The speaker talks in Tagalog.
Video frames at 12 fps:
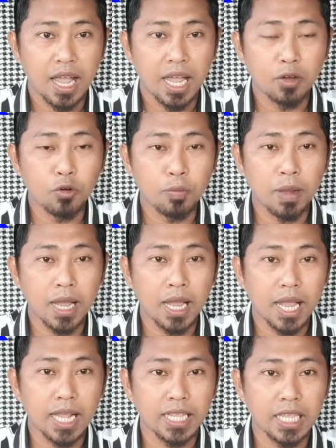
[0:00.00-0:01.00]
Ano
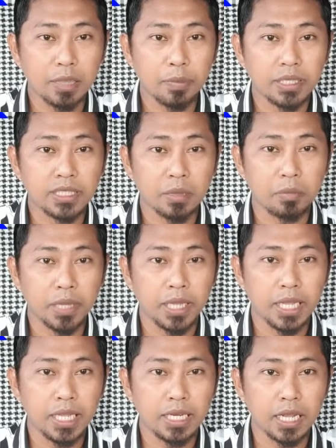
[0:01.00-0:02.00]
ba ang ibig
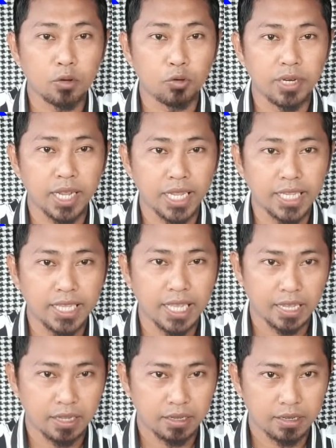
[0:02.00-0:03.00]
sabihin ng udahiyya?
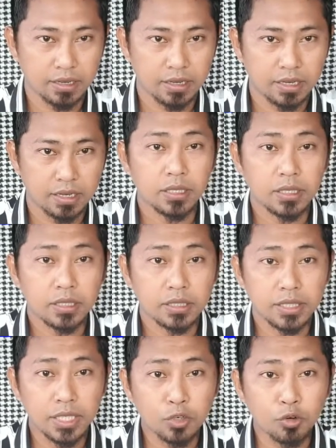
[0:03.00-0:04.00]

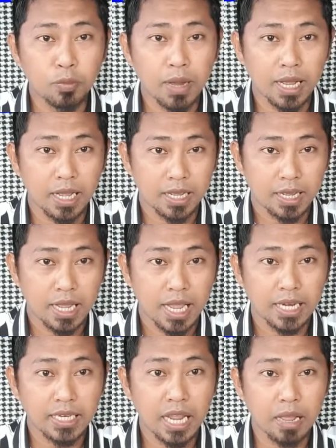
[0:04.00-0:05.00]
Sino ba
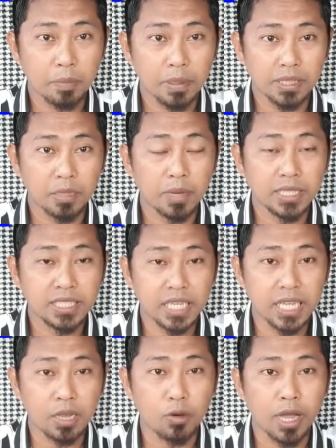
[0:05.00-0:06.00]
ang dapat na
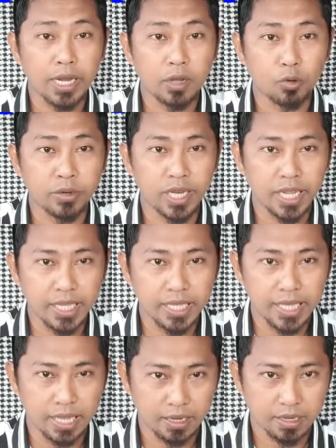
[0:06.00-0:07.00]
magsagawa ng
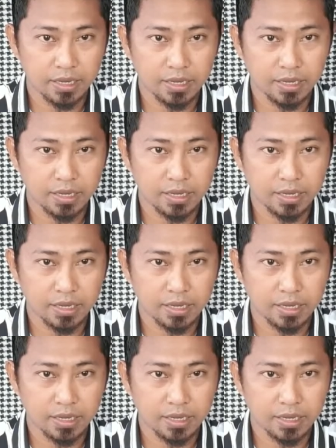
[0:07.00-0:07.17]
udahiyya?